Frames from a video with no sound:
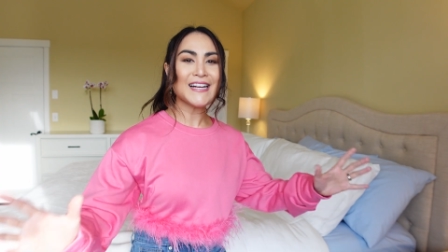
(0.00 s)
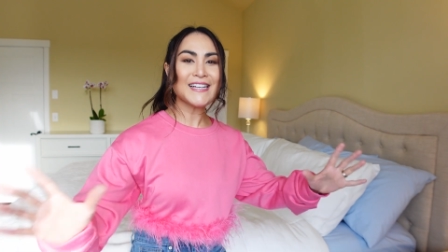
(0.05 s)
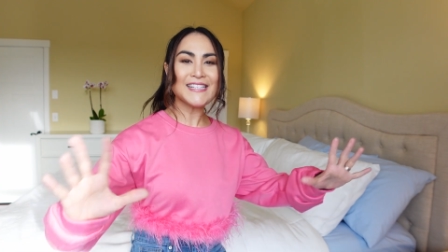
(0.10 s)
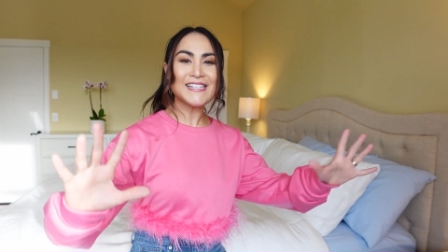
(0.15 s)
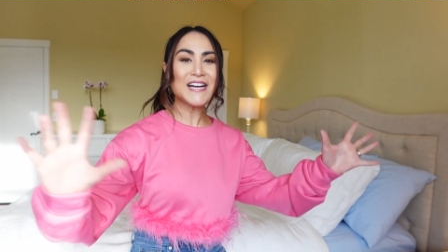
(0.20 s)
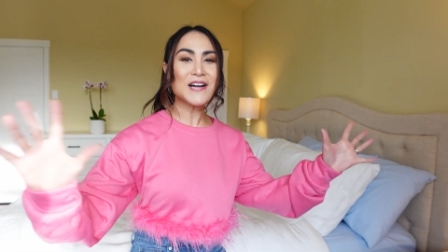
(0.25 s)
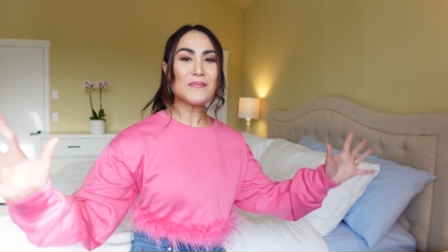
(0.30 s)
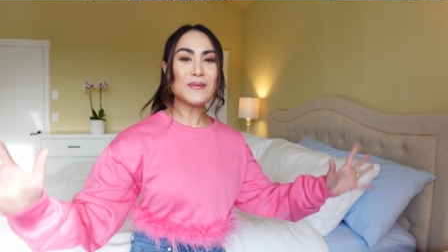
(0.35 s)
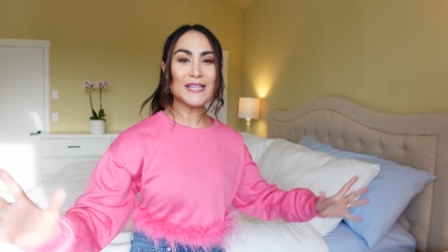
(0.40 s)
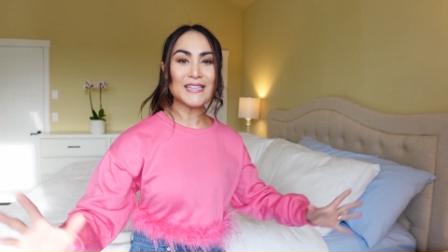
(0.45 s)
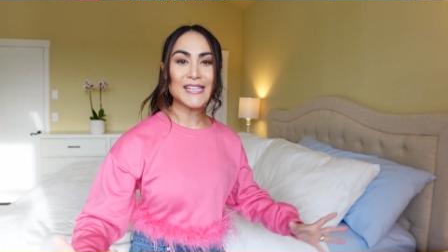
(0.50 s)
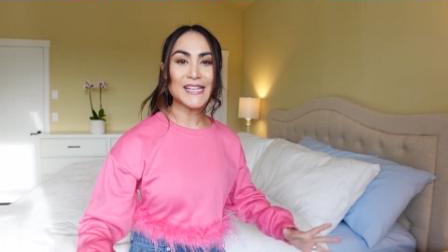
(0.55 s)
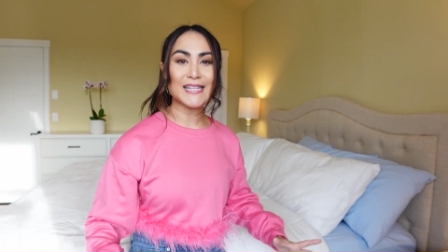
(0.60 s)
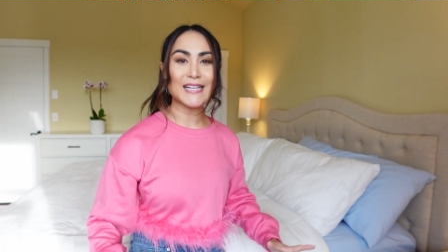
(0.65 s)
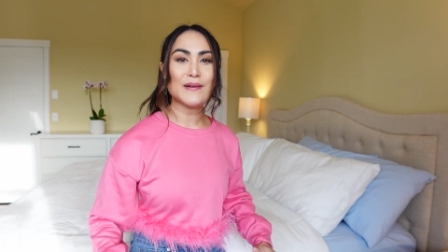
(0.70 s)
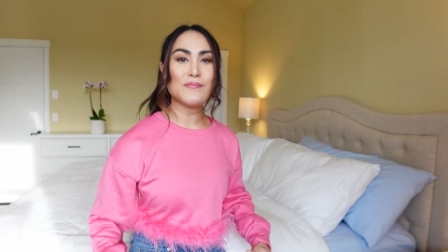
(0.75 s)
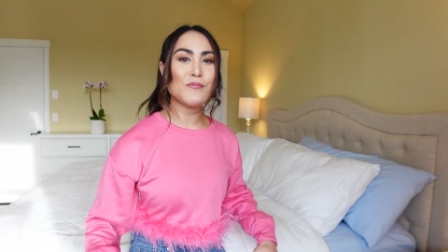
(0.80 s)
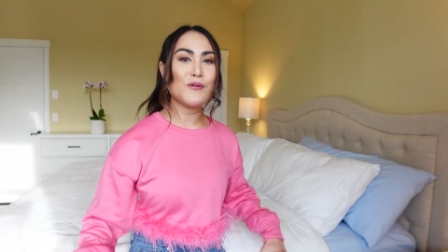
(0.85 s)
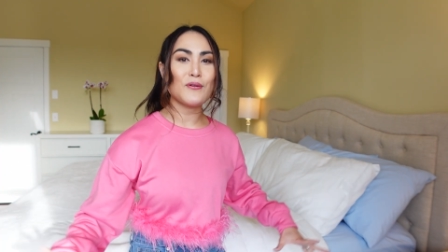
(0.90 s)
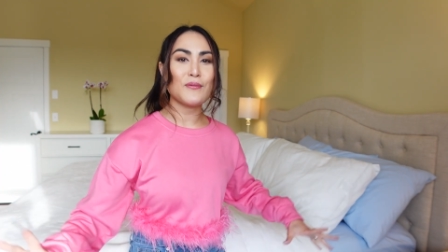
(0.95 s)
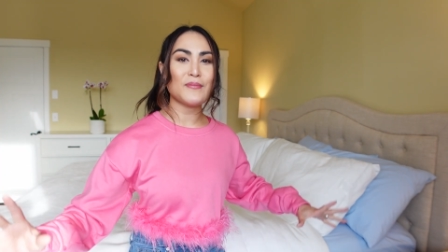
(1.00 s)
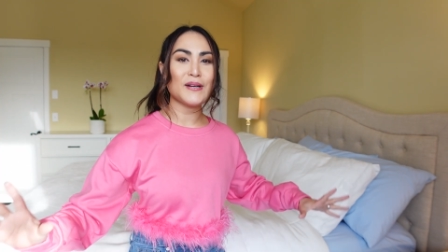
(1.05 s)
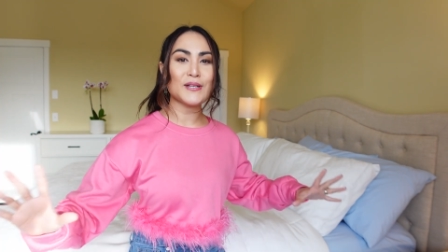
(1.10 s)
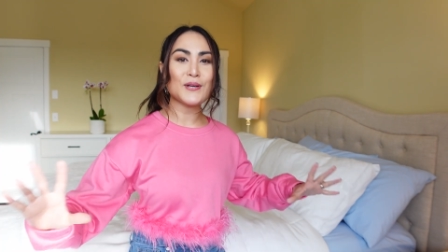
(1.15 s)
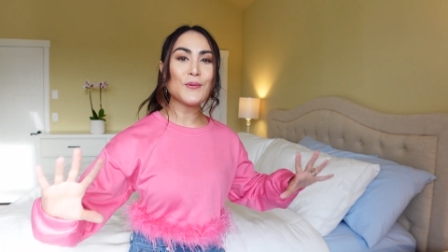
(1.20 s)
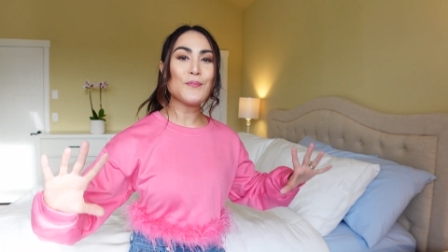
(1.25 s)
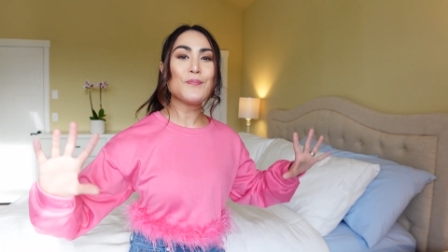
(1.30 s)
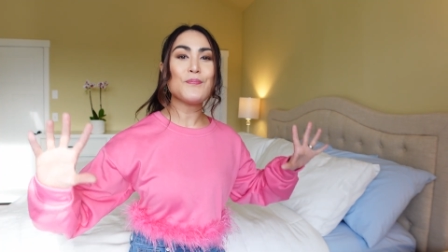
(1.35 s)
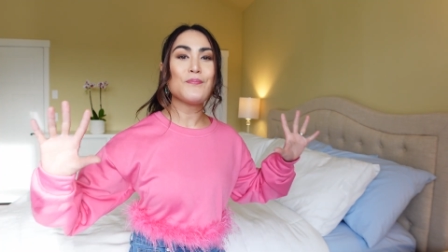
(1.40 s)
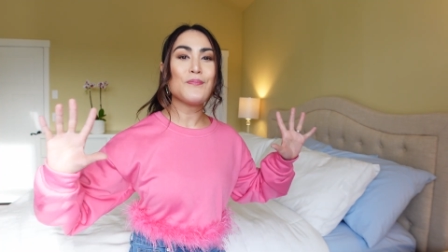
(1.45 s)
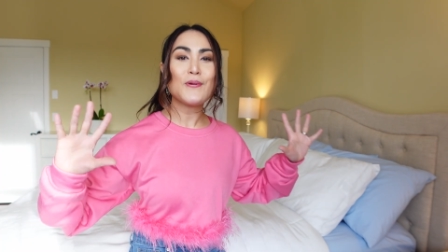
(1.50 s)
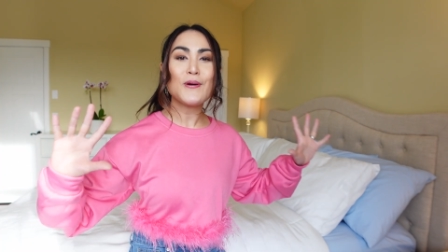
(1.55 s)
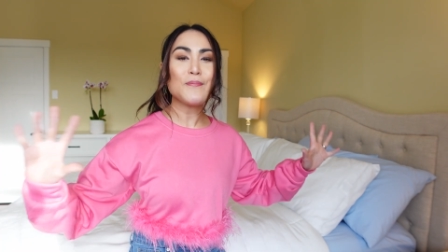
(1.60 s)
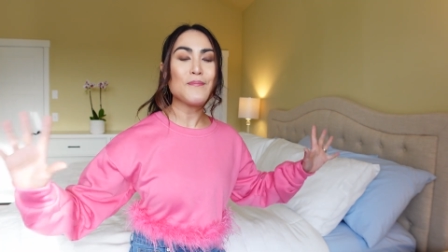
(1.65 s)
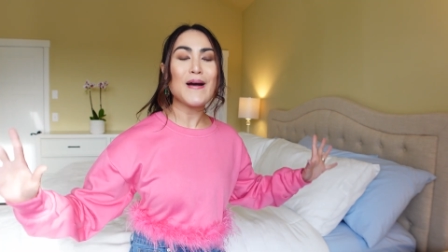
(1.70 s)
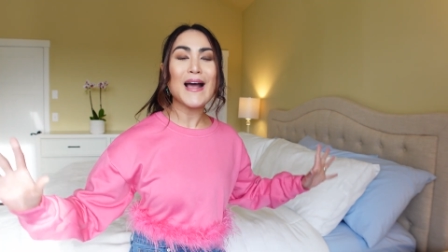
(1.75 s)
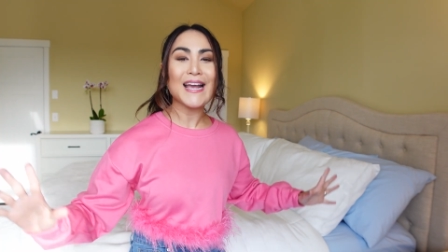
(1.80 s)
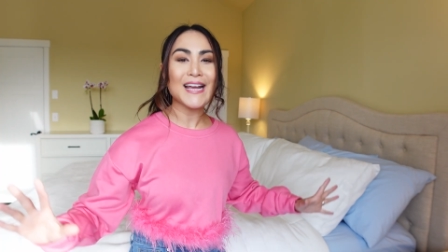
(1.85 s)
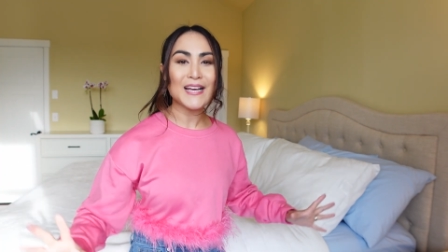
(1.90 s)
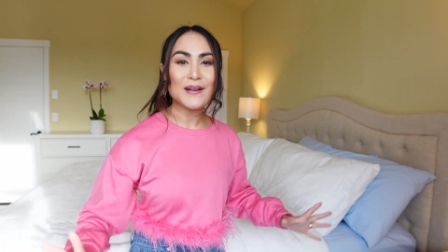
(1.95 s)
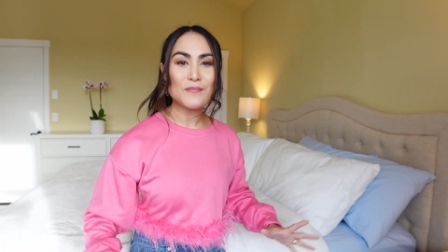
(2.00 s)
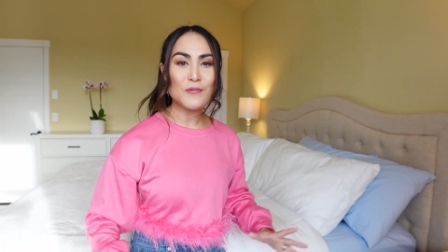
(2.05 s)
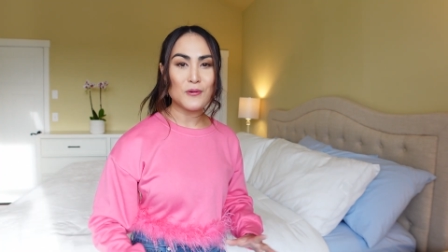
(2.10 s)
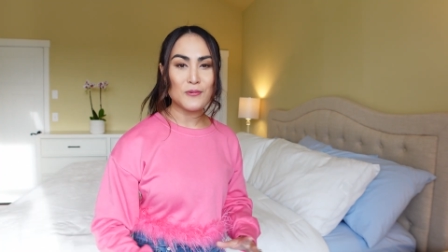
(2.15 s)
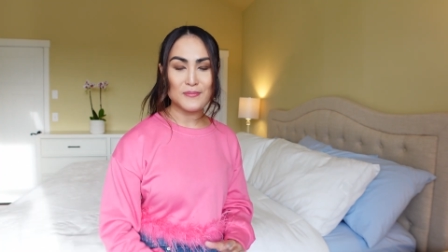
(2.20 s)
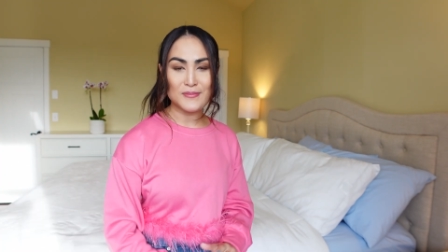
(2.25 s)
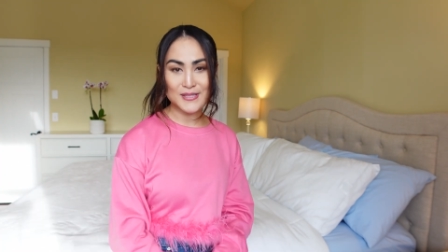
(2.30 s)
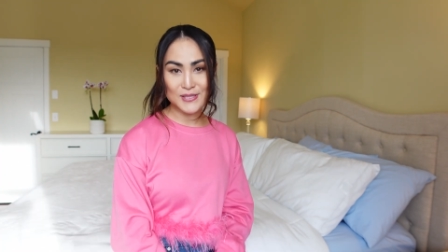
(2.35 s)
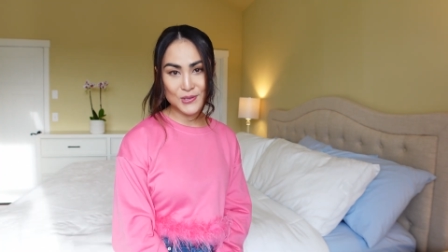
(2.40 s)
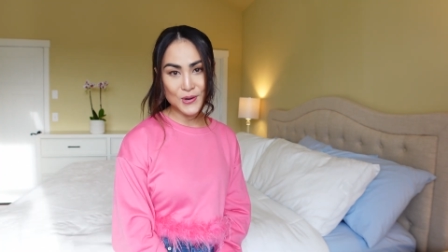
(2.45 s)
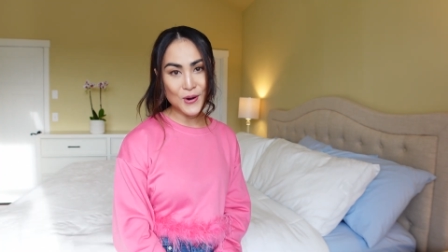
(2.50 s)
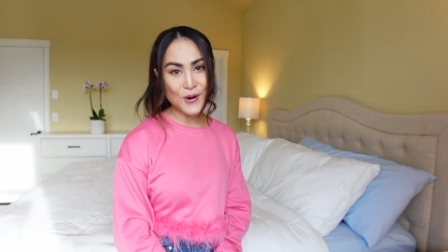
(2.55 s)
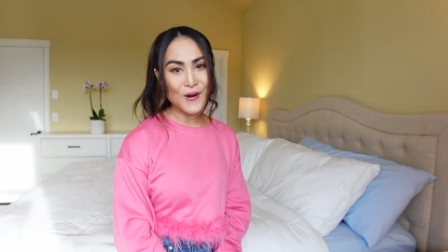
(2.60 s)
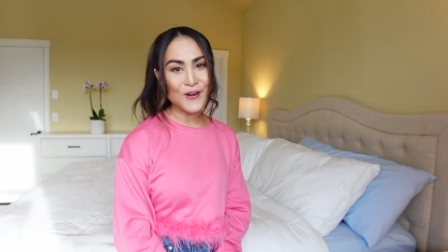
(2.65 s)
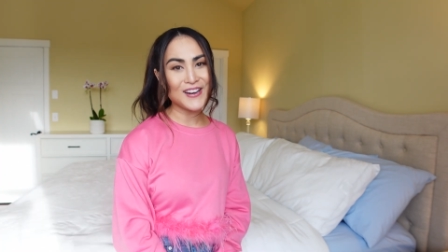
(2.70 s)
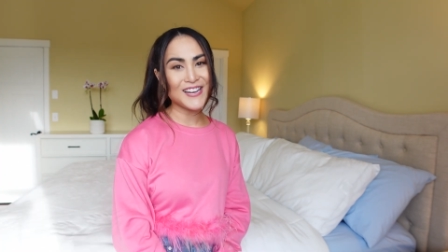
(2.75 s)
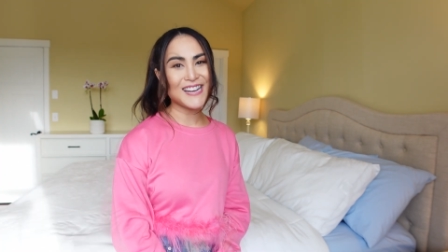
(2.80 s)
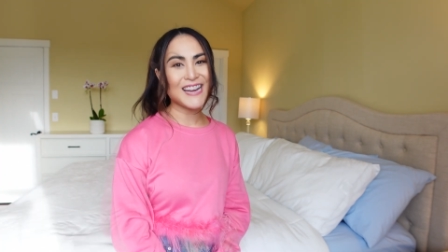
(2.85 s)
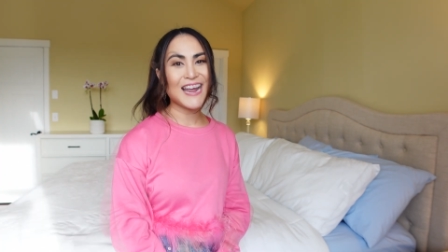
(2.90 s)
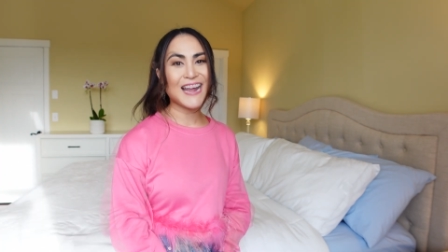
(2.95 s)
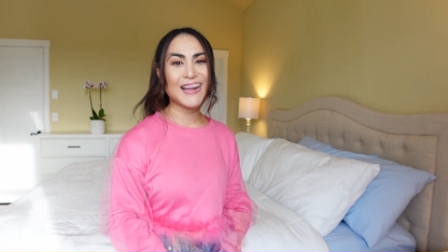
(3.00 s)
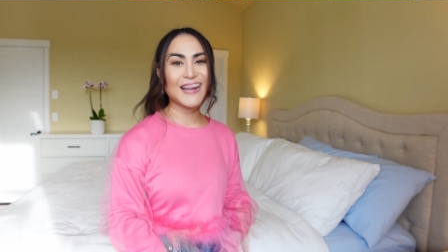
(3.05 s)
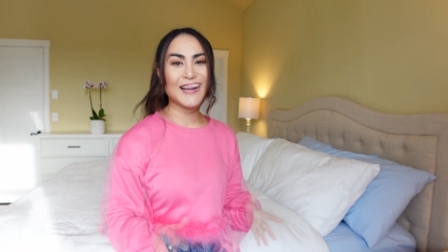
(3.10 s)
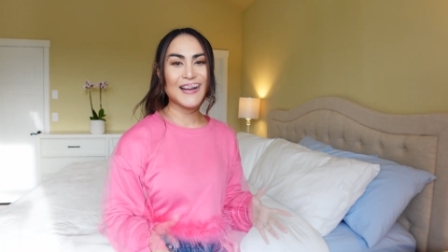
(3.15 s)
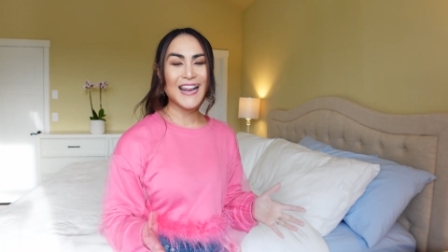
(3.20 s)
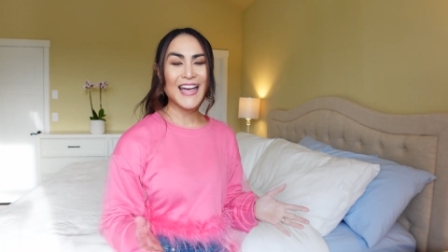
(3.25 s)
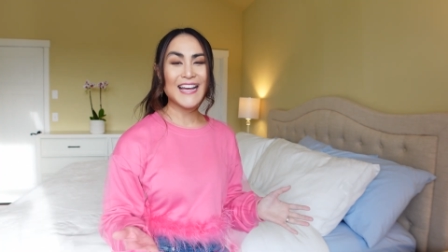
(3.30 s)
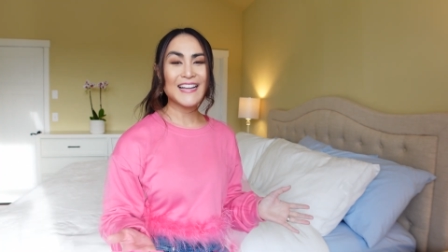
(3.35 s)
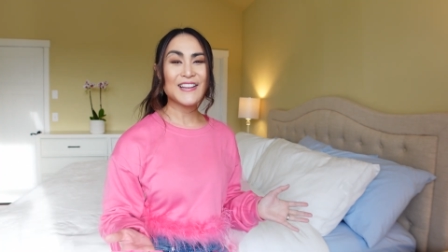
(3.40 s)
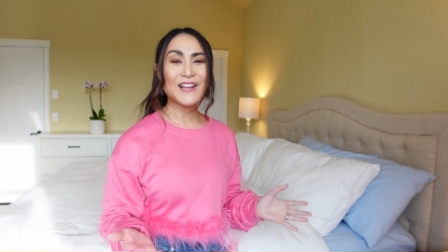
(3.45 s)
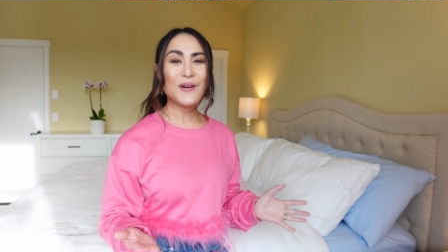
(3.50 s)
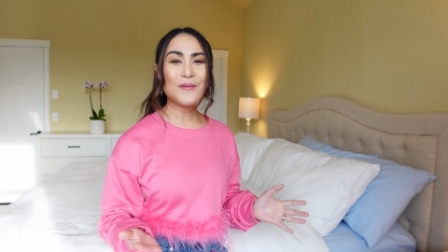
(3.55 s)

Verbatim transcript: ทั้งเครื่องมันติดกันหมดมันก็ก็ไปกันหมดมันเป็นช่วงฮอลิเดย์และ